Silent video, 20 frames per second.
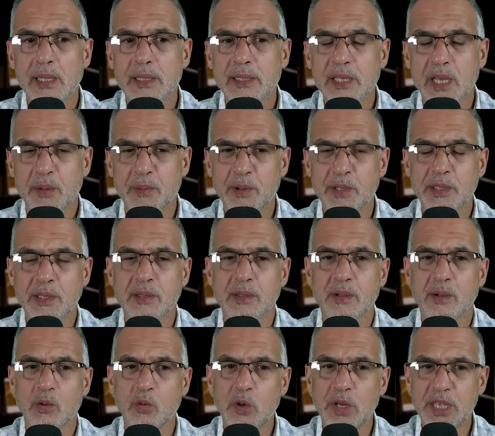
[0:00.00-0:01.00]
تقبط
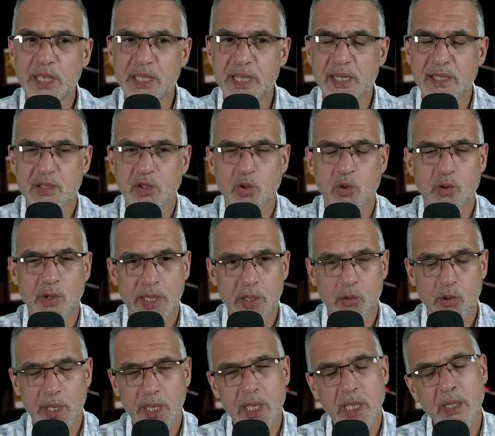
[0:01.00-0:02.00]
وليدات
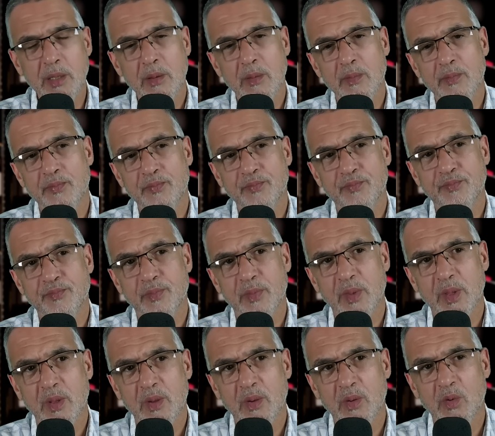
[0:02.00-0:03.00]
صغيورين
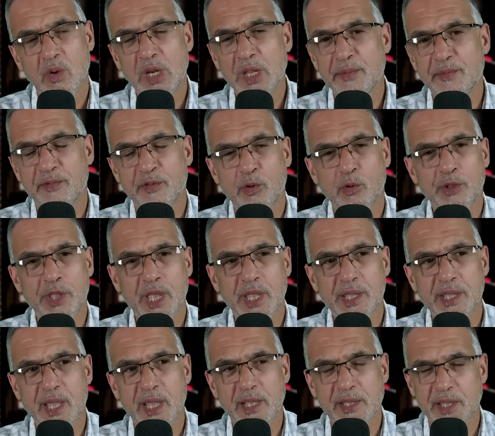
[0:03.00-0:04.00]
واللي مفروض
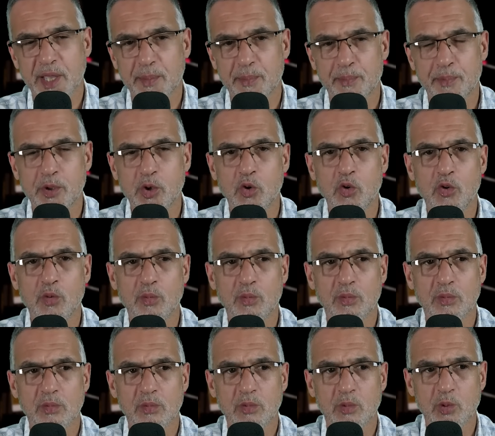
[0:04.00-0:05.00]
انها تربيهم
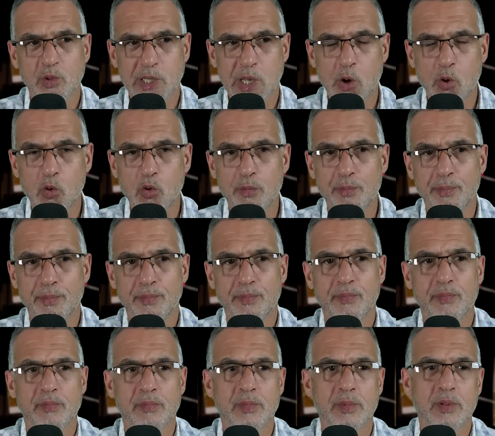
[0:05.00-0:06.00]
وتقوم
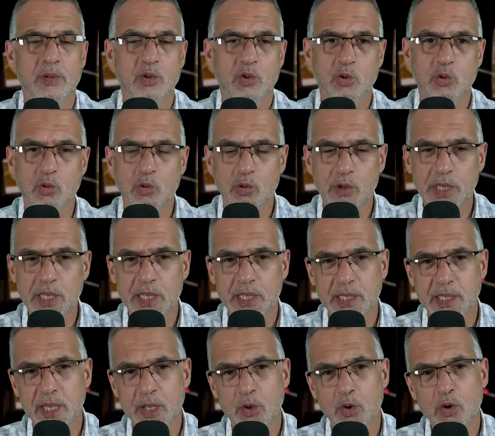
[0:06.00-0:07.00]
السلوكيات
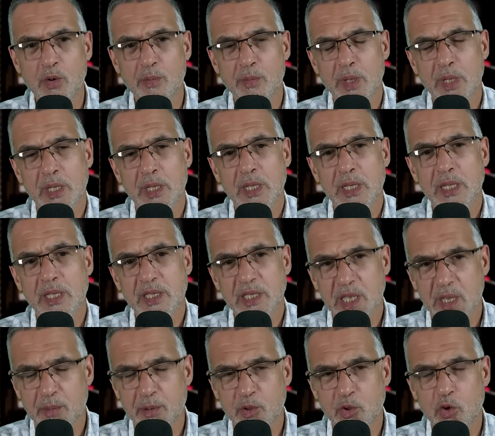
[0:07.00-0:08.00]
ديالهم
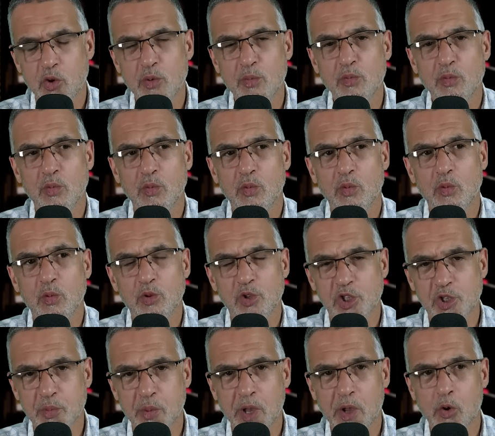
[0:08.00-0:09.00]
تقبطهم
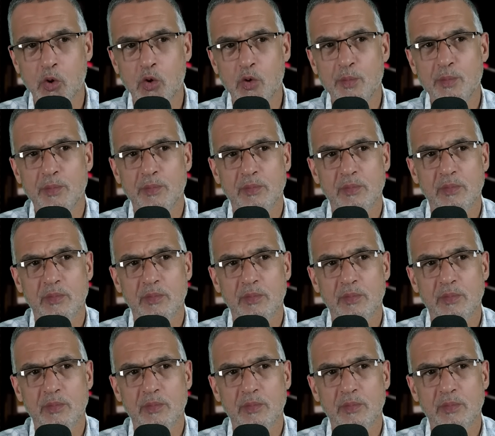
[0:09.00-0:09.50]
وتجبرهم